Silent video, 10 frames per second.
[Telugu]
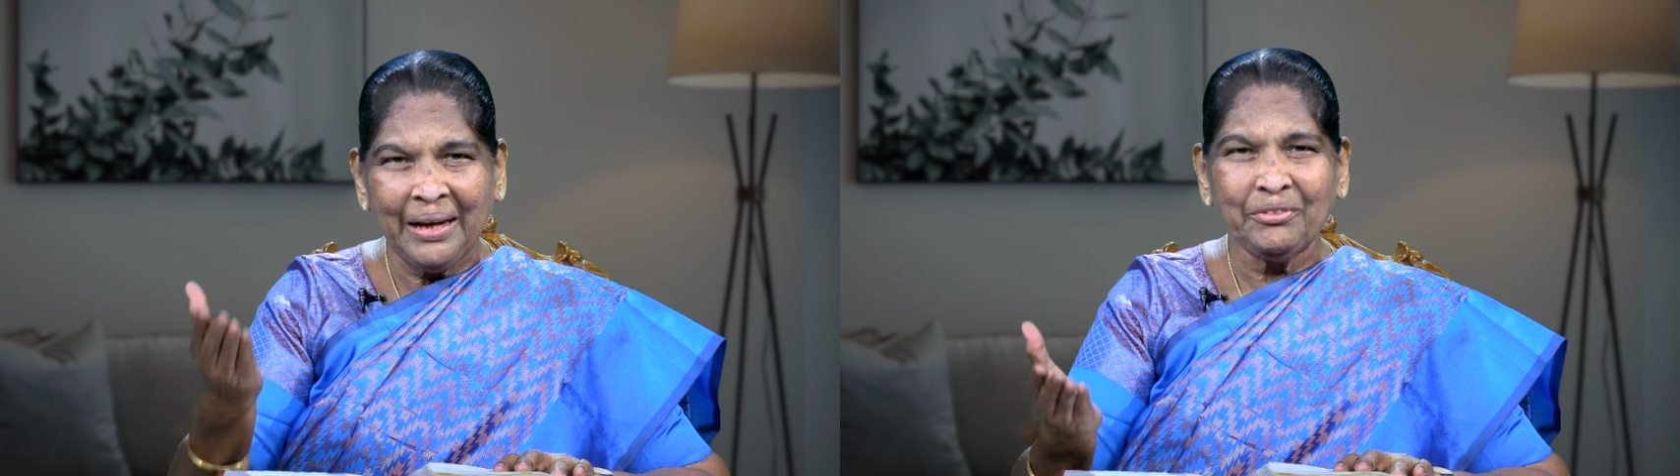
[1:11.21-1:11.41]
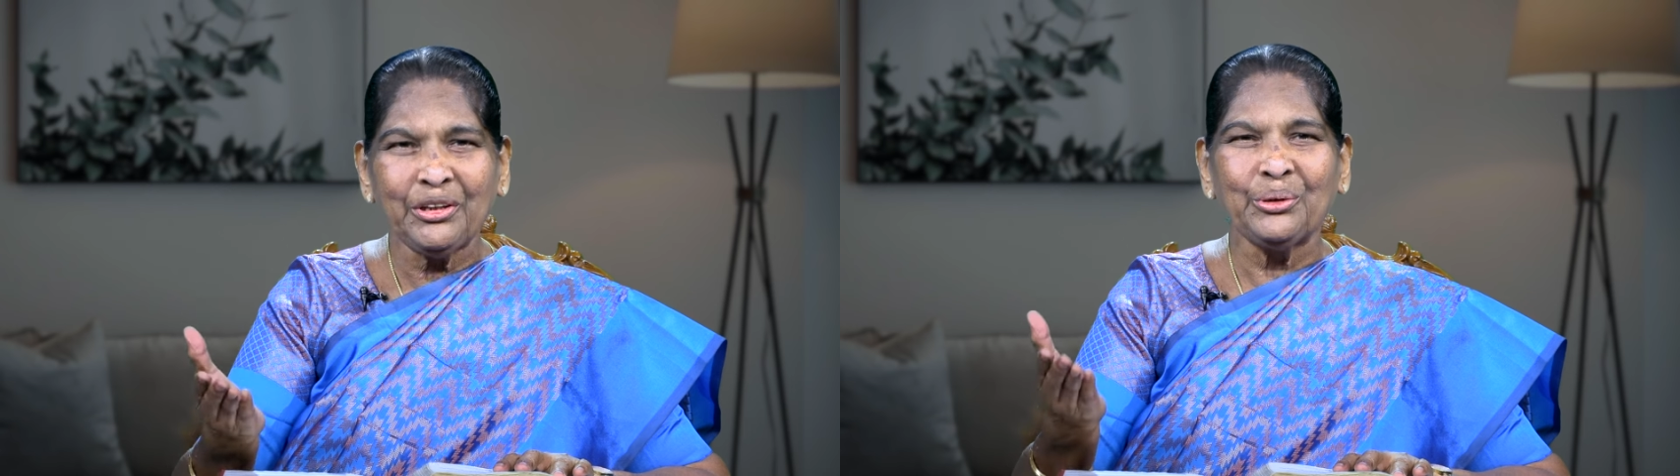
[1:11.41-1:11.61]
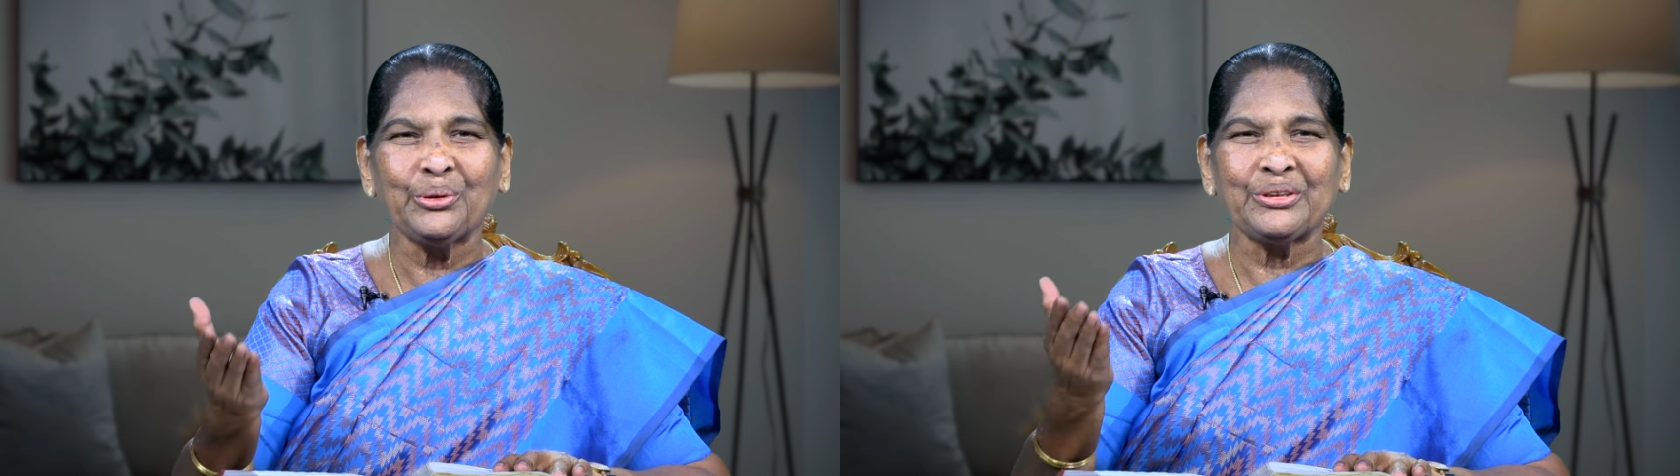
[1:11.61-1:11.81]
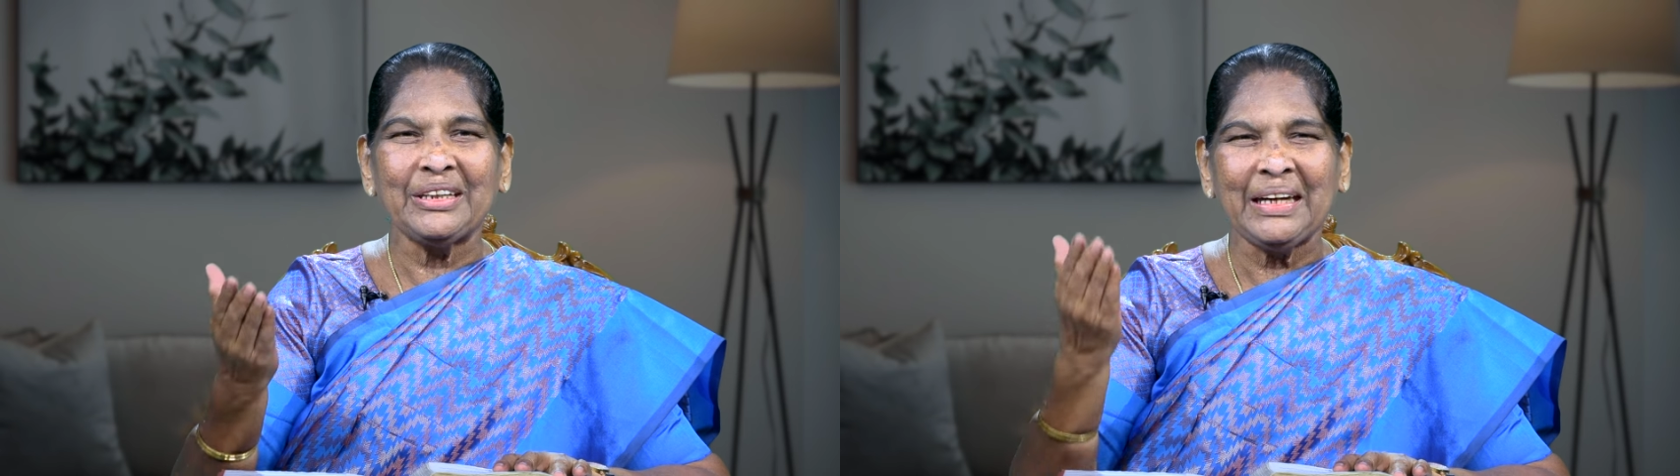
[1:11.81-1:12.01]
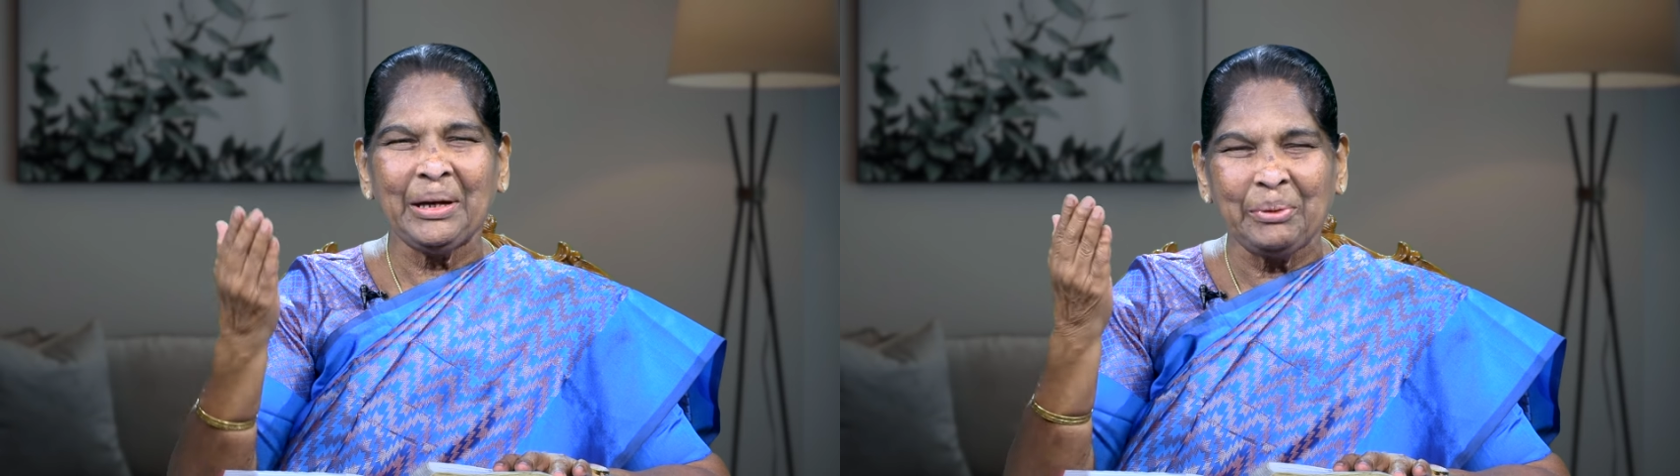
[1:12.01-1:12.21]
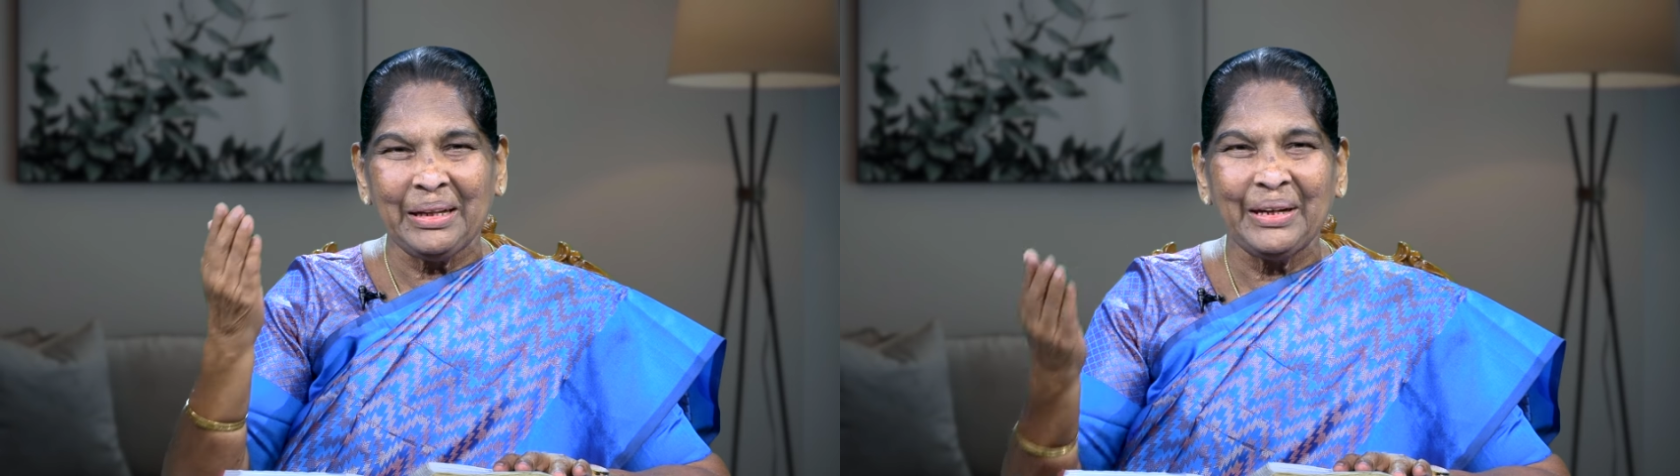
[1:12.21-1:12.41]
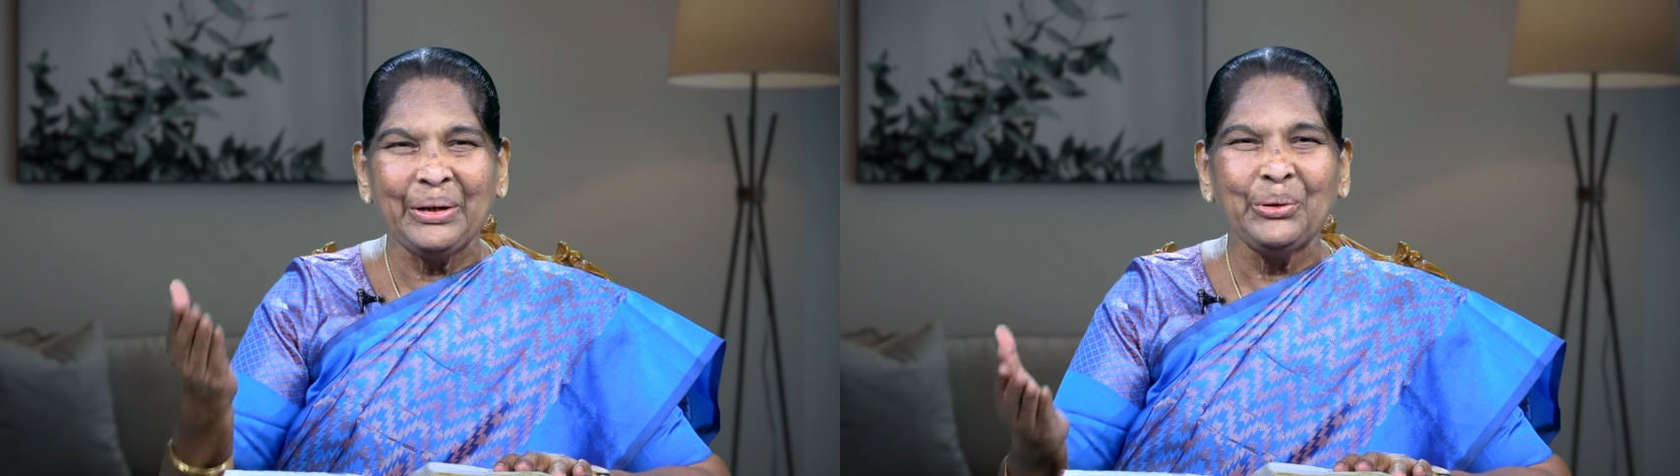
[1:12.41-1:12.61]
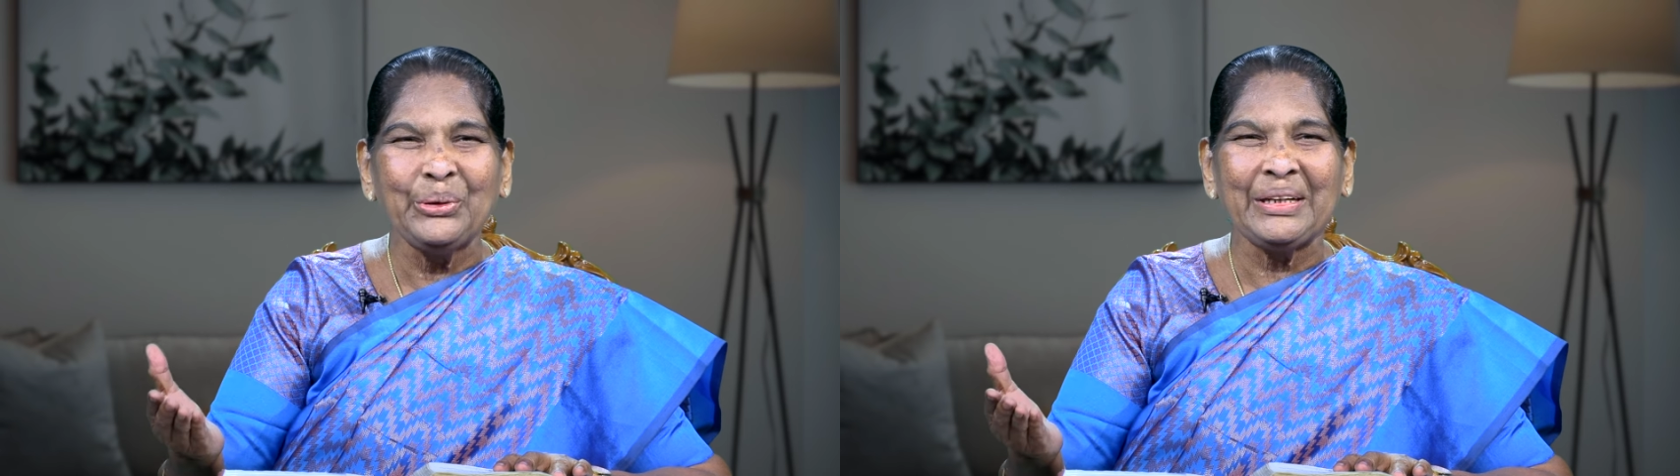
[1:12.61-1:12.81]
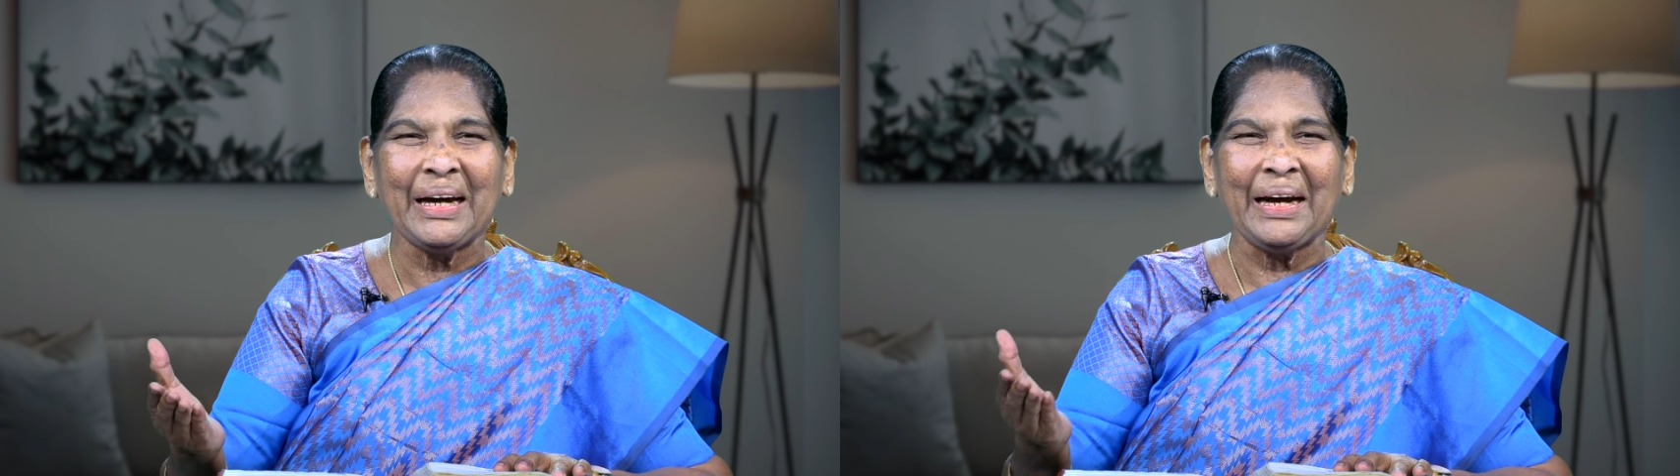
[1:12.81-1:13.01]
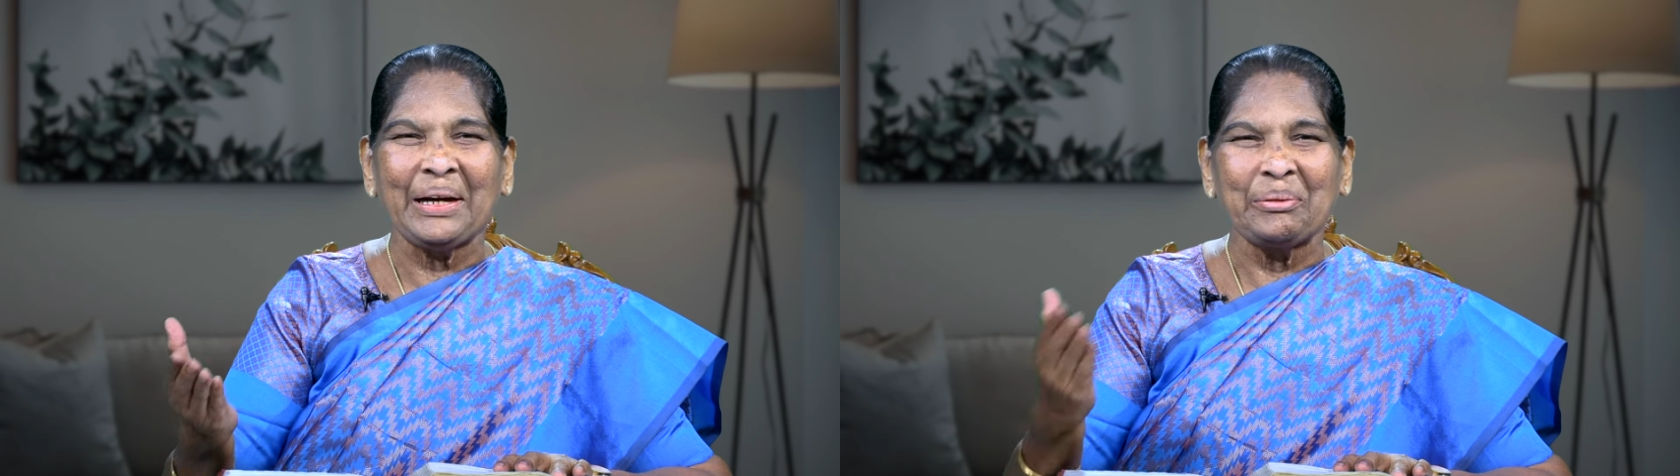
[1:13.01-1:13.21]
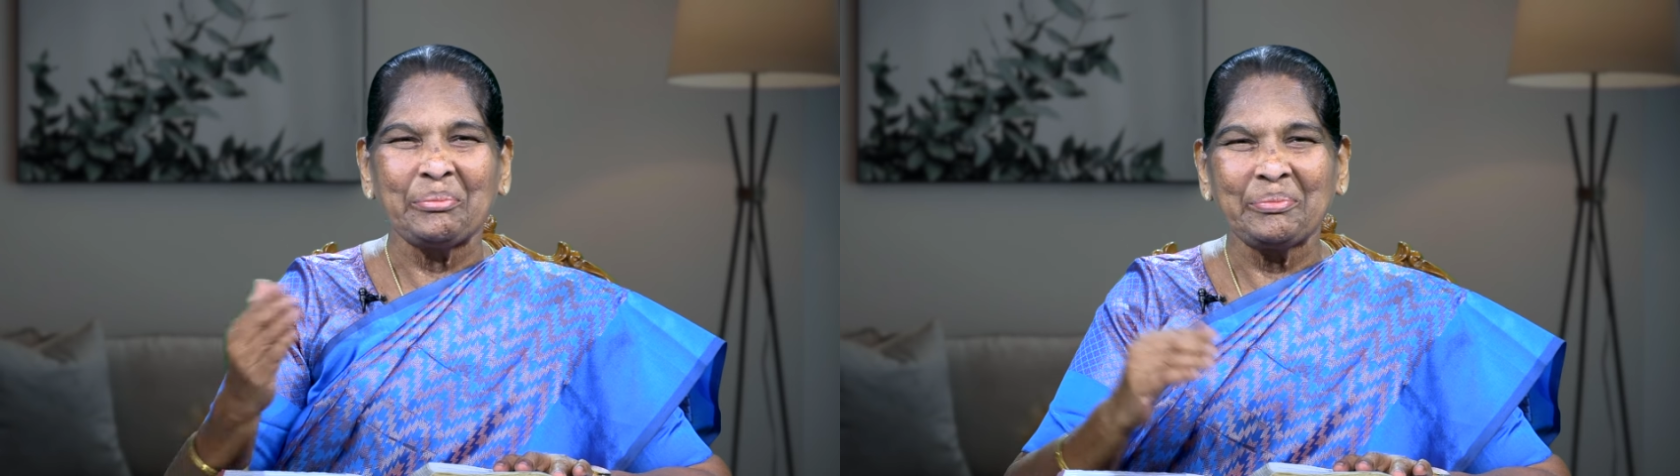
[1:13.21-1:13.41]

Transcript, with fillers: ఆఫ్టర్నూన్ సీక్ హిమ్ ఇన్ ద నూన్ టైం